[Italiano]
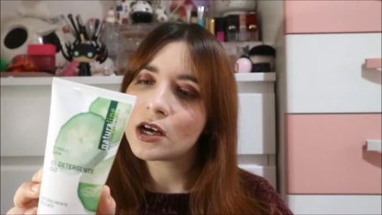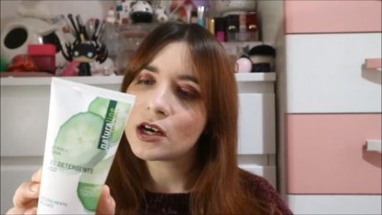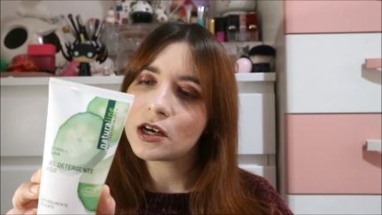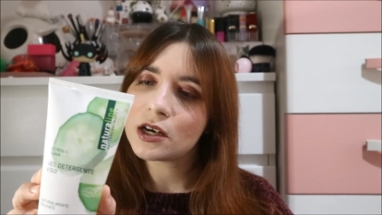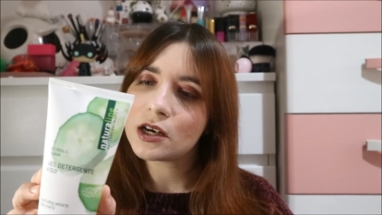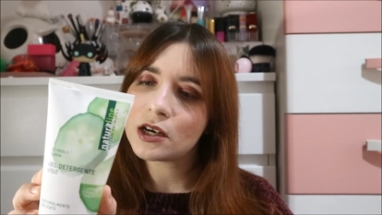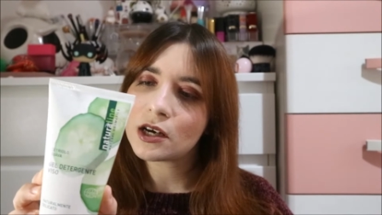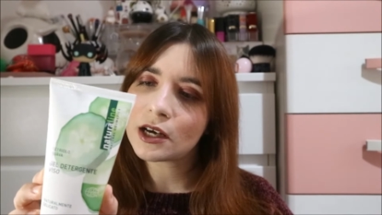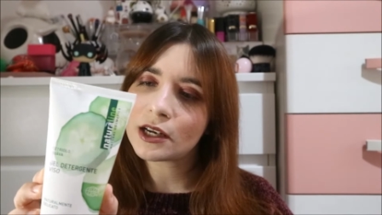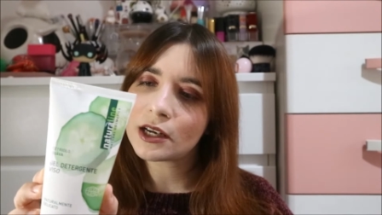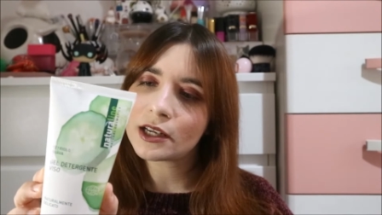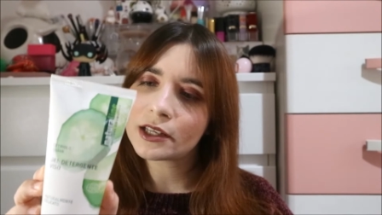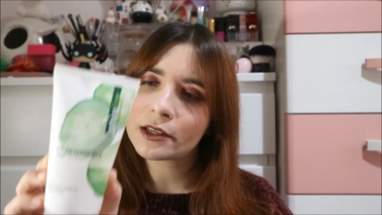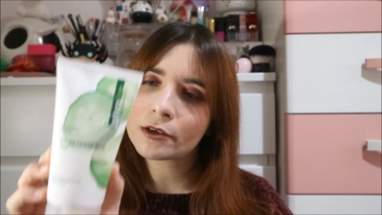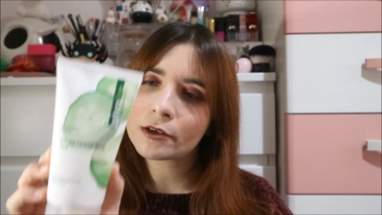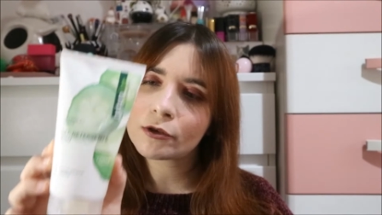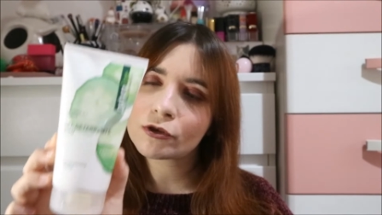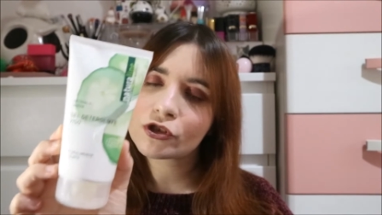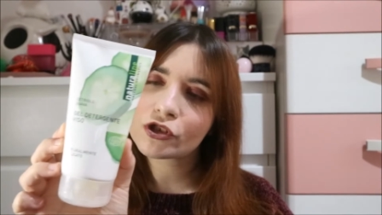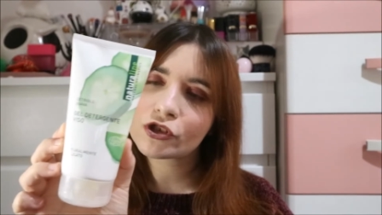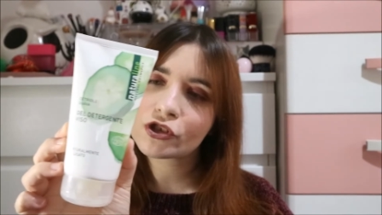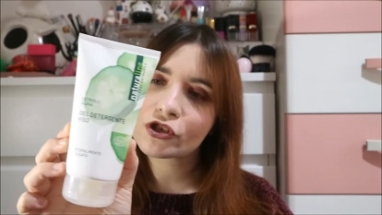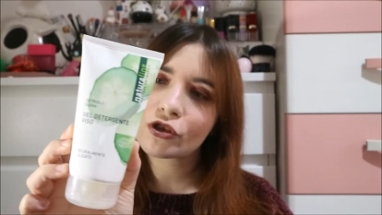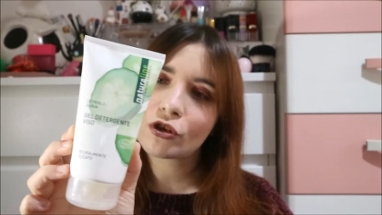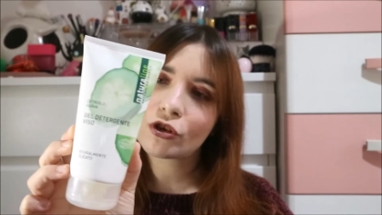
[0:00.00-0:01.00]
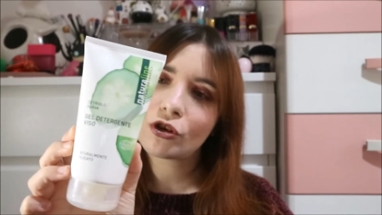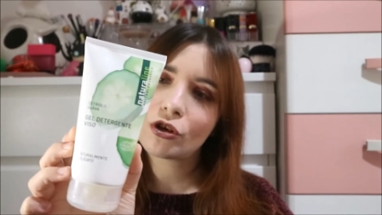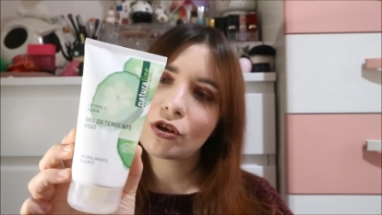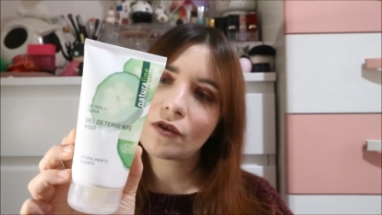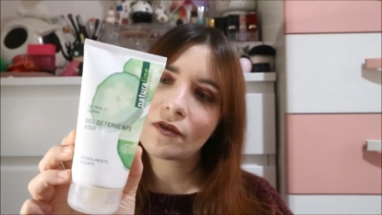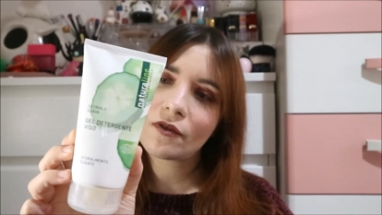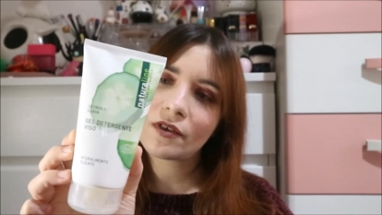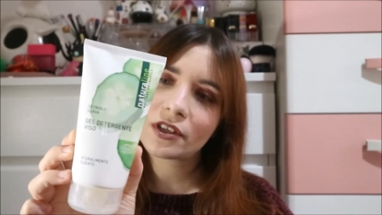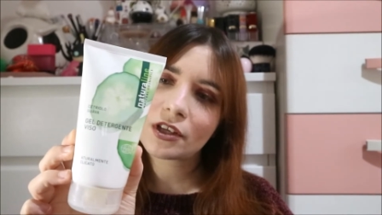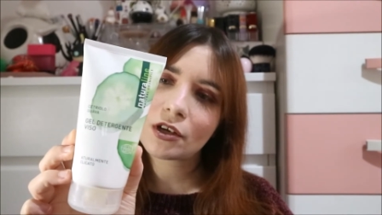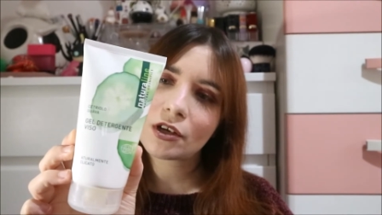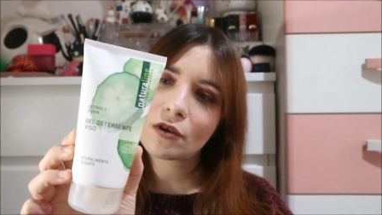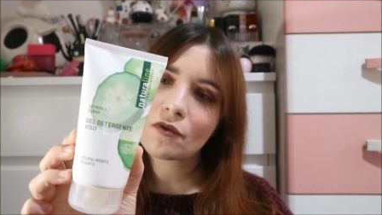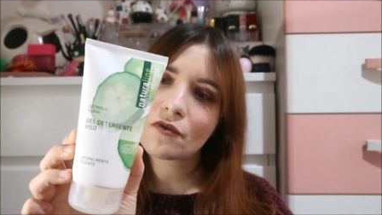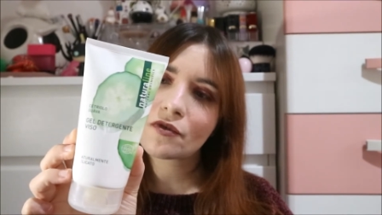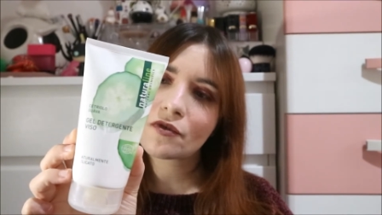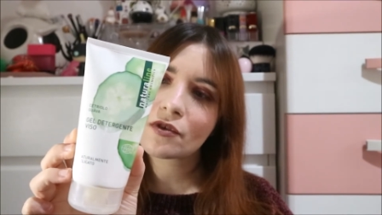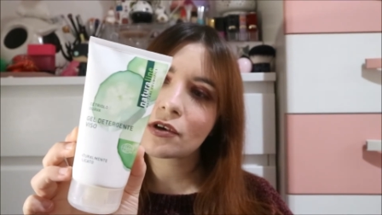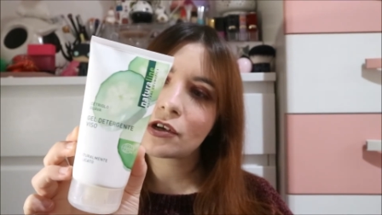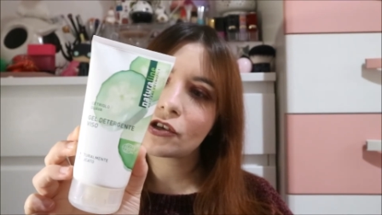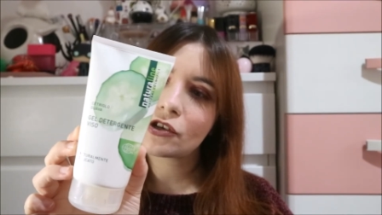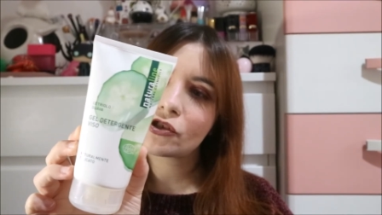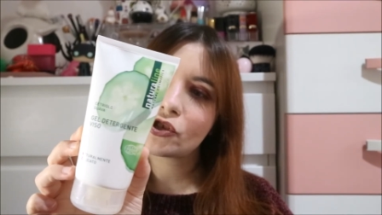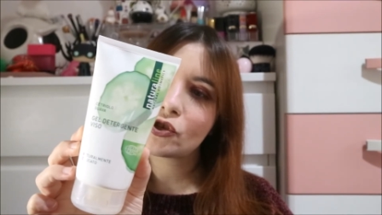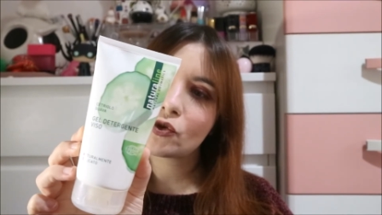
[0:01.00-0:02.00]
eh, all'interno ci sono il
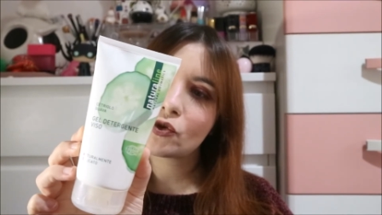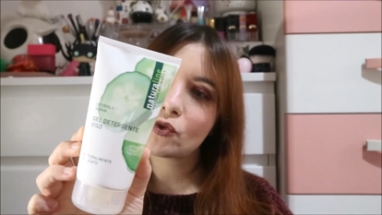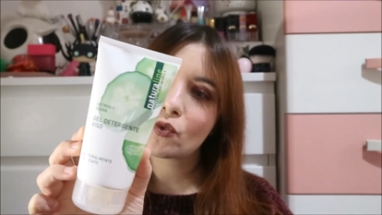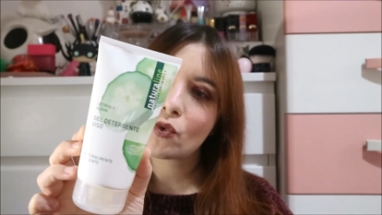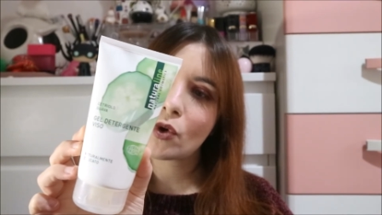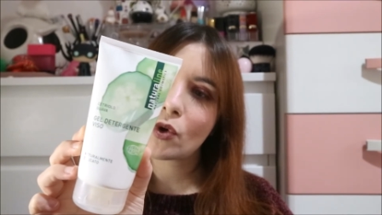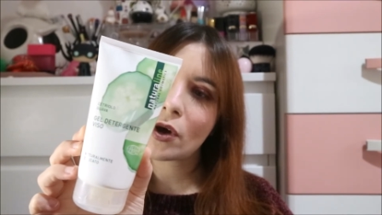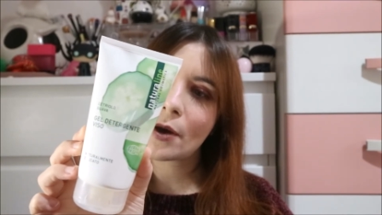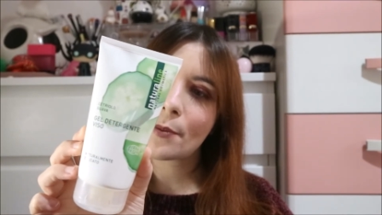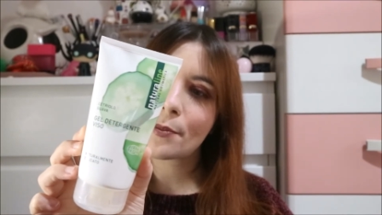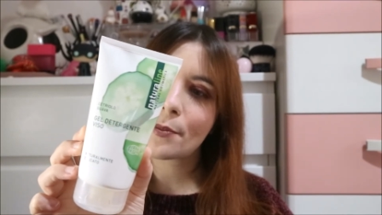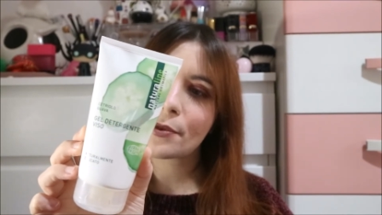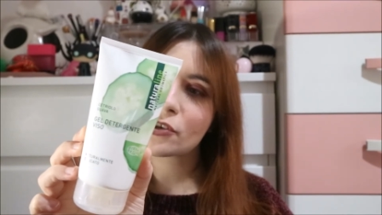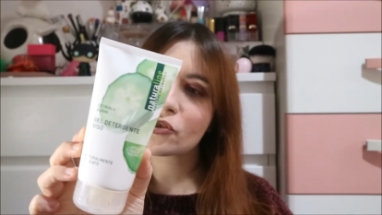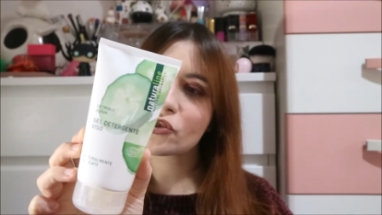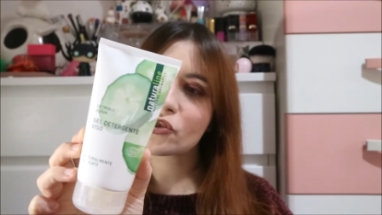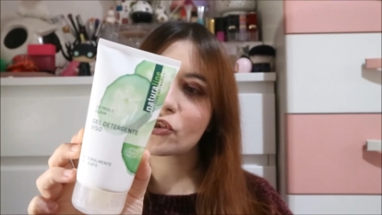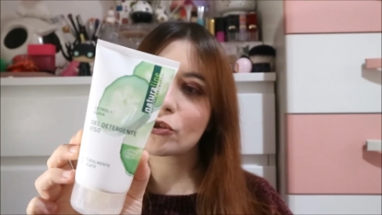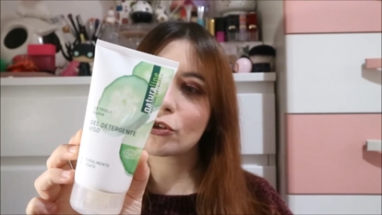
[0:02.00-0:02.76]
99,5%